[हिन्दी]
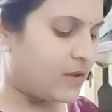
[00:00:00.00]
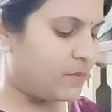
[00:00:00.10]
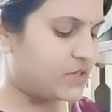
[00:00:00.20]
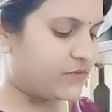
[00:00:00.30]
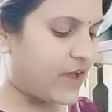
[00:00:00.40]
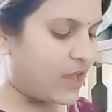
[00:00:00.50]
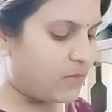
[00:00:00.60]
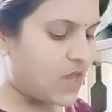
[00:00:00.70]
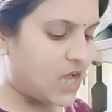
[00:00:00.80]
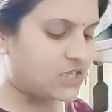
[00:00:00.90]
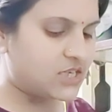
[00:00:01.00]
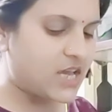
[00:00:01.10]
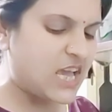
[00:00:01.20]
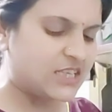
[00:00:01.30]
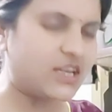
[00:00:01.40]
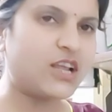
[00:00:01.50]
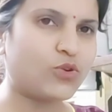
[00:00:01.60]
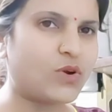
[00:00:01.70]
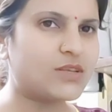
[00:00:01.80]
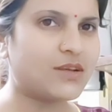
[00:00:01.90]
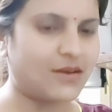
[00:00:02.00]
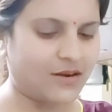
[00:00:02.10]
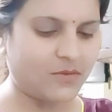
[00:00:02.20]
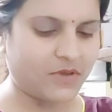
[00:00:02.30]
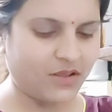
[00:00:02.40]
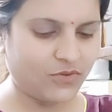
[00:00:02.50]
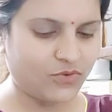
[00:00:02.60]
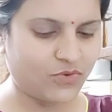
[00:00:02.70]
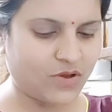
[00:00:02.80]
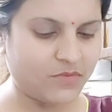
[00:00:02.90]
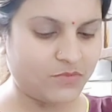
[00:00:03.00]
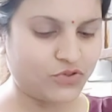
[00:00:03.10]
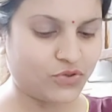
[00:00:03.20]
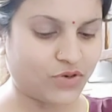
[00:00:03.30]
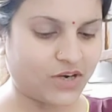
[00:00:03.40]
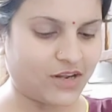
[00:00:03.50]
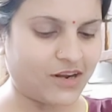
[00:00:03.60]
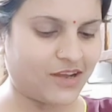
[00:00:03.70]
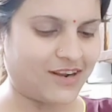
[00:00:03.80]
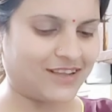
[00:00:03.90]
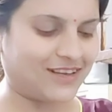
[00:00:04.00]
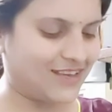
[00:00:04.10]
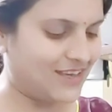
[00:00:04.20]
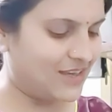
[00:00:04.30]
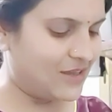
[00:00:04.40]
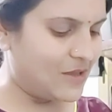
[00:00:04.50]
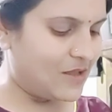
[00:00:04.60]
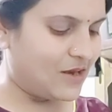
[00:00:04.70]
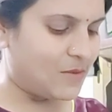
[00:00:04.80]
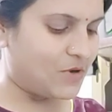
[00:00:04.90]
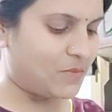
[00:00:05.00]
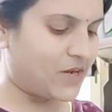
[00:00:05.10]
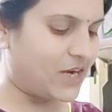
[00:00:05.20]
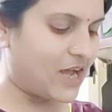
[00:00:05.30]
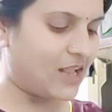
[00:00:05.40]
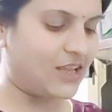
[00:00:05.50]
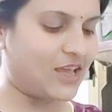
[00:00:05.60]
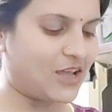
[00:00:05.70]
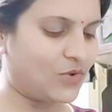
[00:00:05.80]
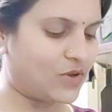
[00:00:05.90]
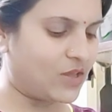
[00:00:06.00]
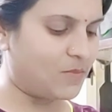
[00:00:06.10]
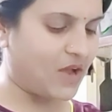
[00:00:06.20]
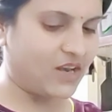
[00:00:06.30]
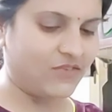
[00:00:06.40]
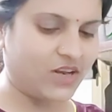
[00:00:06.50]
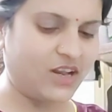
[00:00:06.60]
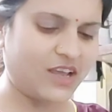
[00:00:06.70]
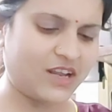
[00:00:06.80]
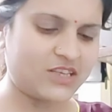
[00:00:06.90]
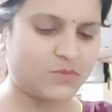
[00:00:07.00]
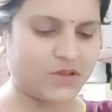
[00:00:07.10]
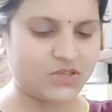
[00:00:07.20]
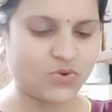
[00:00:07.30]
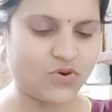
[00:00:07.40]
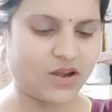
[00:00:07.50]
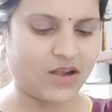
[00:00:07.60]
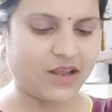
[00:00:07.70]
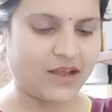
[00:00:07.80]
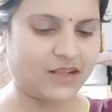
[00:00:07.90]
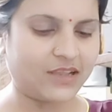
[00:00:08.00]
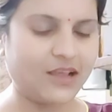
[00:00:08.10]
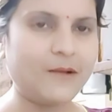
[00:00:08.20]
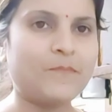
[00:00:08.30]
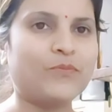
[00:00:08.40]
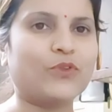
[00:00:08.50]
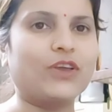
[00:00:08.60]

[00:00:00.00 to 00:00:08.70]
पिसवाया भी आज ही है इसीलिए थोड़ा सा गर्म है तो अभी मुझे थोड़ा डर लग रहा था कि नमक मैंने डाल दिया है तो कहीं पानी वानी लेकिन इसमें सोक कर लेगा आई थिंक तो